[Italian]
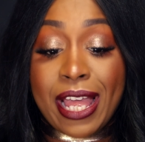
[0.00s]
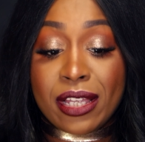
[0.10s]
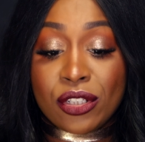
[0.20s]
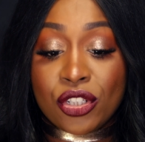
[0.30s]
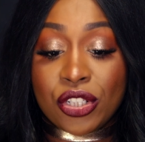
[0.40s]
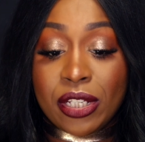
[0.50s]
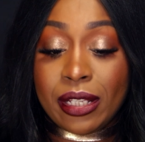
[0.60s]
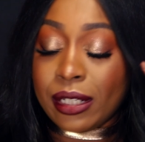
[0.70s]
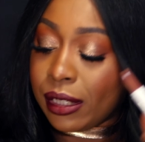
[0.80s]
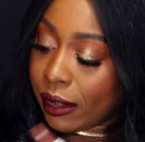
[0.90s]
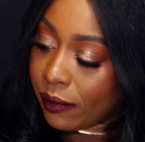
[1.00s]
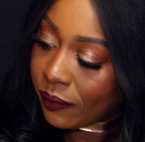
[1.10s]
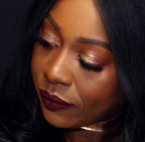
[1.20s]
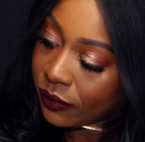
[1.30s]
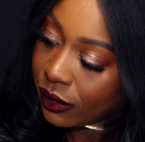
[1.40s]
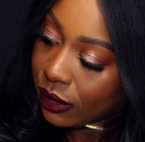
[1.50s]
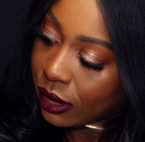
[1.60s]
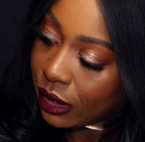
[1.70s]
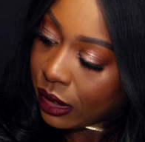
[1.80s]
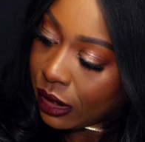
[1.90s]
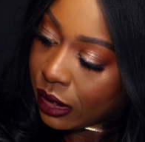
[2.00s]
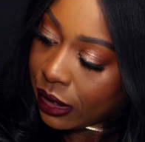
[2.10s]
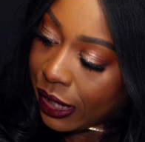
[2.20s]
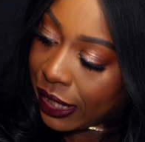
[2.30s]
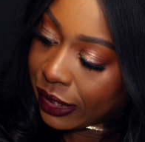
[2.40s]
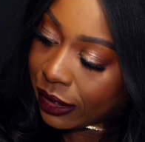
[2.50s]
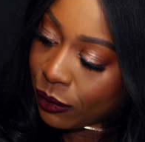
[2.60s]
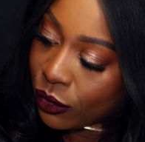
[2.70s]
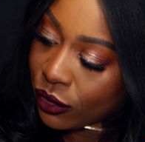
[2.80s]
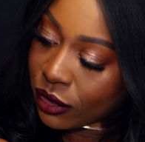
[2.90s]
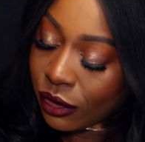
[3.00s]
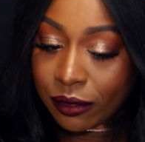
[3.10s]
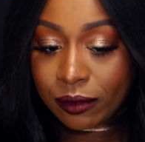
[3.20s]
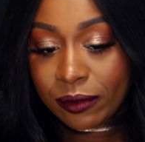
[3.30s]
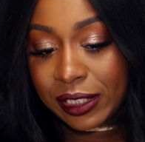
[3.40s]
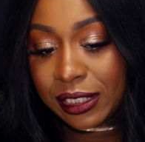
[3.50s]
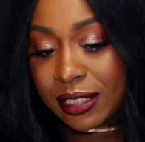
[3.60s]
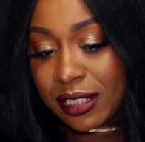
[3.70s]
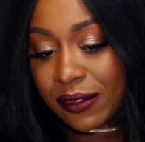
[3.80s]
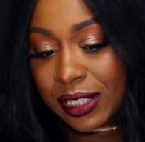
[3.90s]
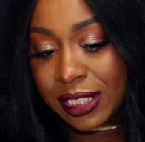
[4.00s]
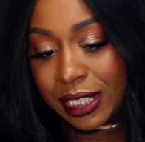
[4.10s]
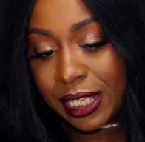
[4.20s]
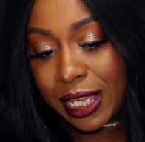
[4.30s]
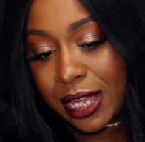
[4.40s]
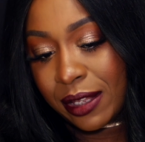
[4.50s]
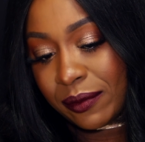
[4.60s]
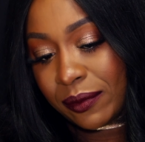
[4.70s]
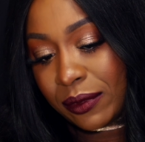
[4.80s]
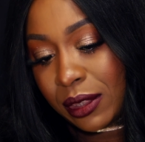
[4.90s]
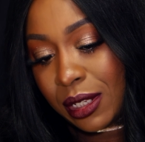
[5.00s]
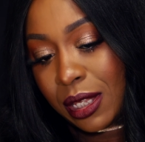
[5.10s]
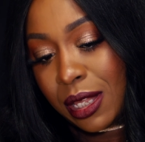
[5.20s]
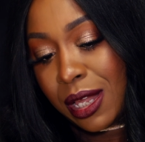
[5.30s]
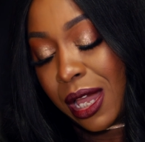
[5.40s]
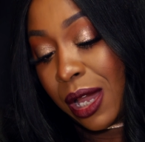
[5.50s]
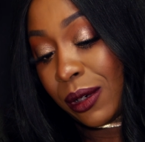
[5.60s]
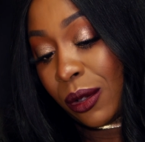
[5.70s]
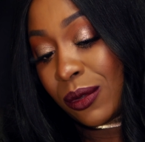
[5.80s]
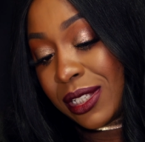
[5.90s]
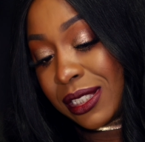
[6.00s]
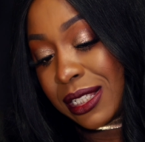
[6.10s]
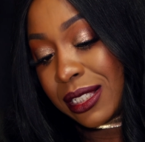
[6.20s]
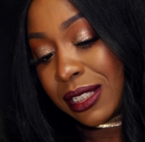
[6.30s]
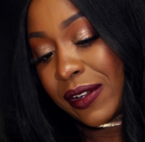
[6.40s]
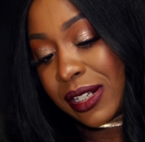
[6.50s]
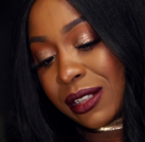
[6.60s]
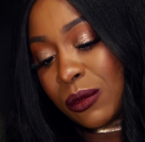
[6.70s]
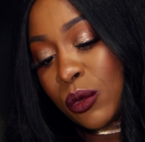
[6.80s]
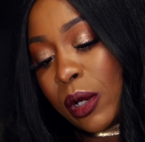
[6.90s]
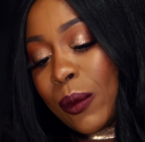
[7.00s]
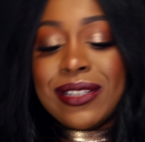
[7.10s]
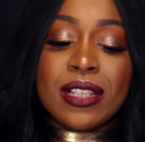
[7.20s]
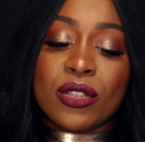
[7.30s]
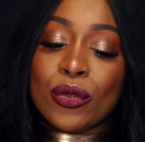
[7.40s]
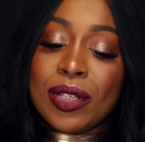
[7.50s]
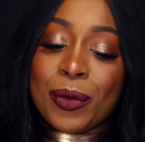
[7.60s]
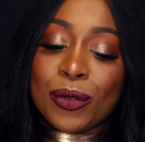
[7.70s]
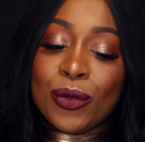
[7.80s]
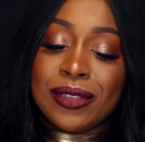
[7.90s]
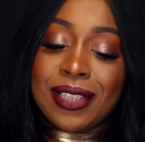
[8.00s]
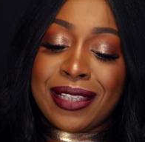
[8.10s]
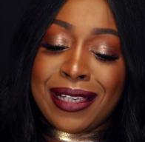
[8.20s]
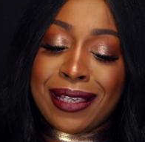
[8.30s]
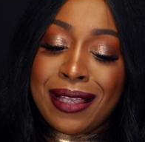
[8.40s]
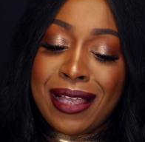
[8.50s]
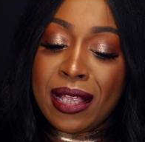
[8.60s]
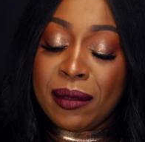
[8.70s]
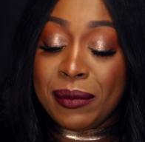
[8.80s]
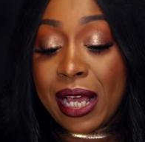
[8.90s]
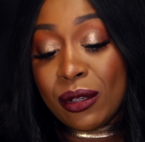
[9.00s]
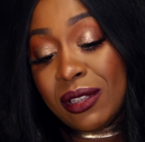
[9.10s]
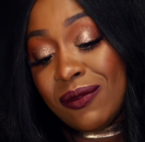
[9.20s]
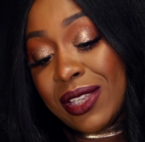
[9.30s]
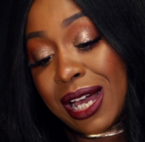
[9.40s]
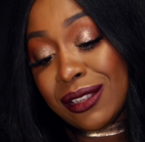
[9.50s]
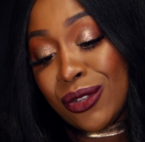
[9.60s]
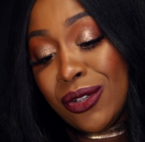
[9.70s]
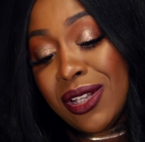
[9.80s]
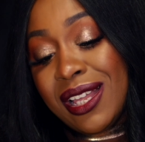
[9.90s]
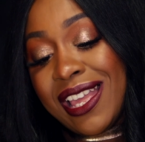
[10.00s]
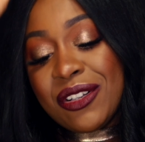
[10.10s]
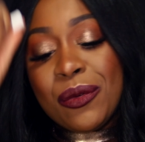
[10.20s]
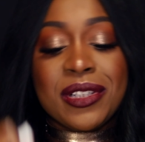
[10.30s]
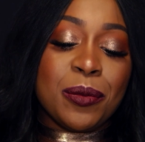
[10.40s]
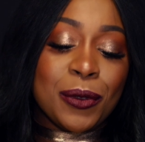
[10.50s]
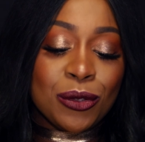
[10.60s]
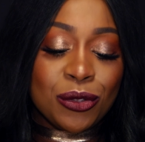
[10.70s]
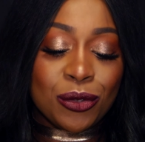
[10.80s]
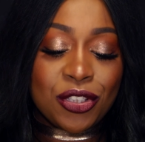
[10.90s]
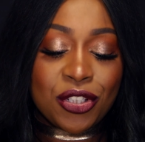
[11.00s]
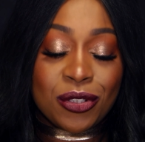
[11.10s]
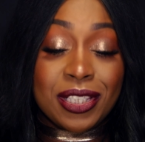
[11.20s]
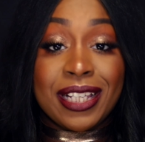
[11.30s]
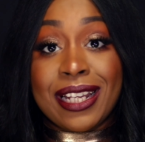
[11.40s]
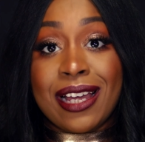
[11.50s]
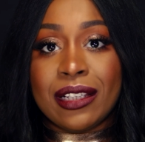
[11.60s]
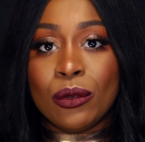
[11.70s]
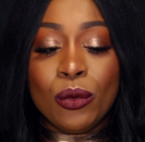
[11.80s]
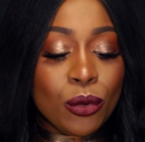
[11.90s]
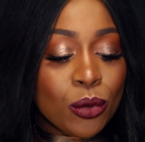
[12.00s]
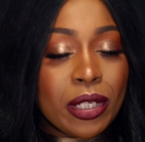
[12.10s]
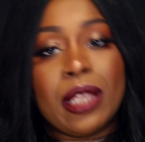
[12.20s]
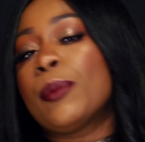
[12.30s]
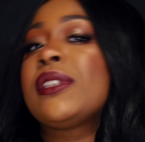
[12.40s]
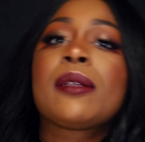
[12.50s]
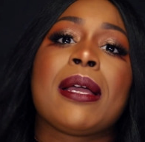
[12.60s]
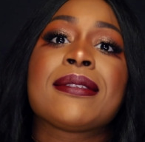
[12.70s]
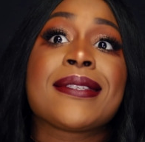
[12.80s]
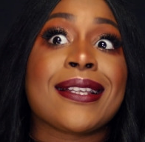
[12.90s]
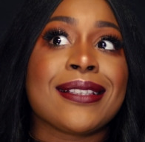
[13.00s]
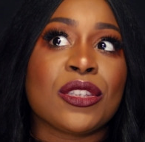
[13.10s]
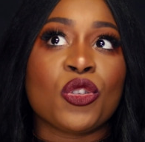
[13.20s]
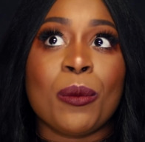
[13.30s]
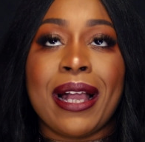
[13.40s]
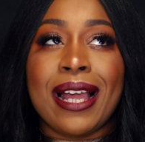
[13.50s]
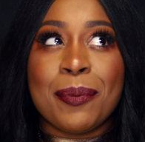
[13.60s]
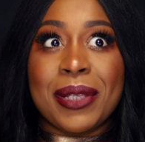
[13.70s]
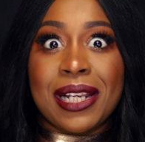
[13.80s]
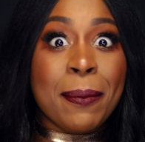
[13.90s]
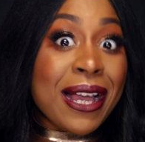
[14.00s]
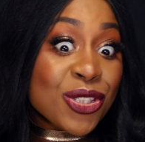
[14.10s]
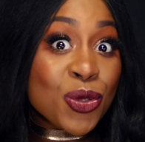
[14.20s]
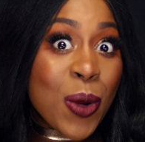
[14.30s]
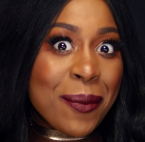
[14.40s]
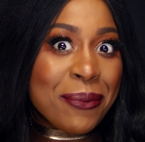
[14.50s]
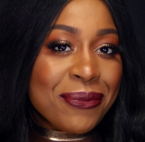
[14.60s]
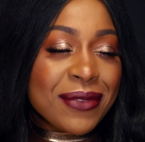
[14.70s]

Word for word: è sheer. È cremoso, infatti si vede che è, ha una consistenza diversa. Comunque questi sono i prodotti che mi hanno inviato e con questi prodotti ho deciso di creare un look che potrebbe essere adatto magari per la Pasqua